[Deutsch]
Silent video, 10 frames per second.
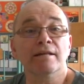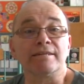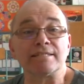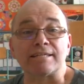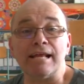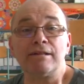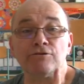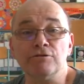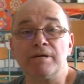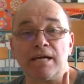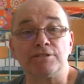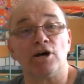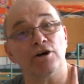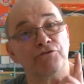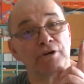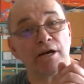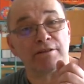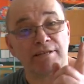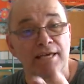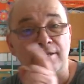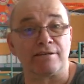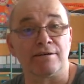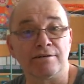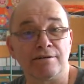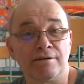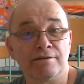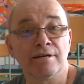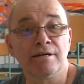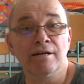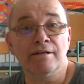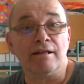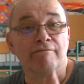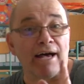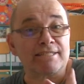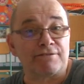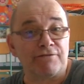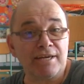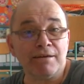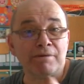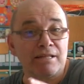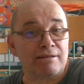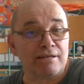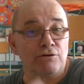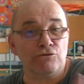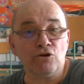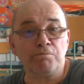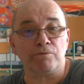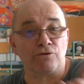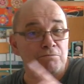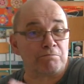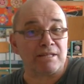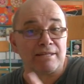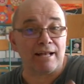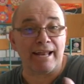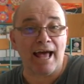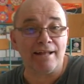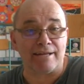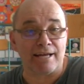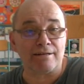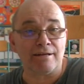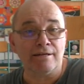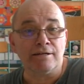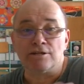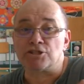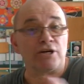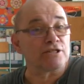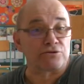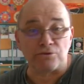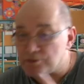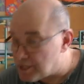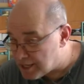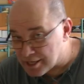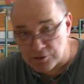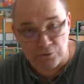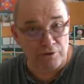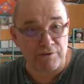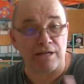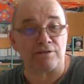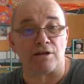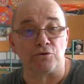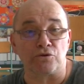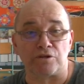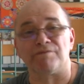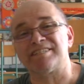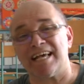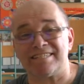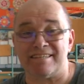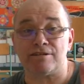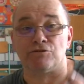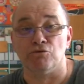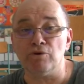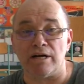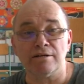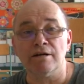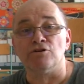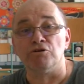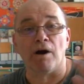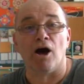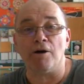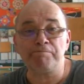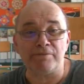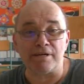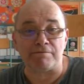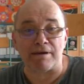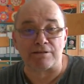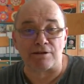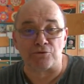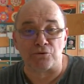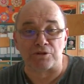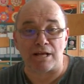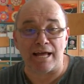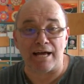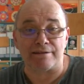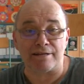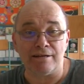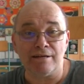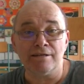Das gilt übrigens auch für dich. Was wir mit dir üben und mit dir lernen, sollst du nicht nur wegen der Note, was heißt nicht nur, überhaupt nicht wegen der Note lernen,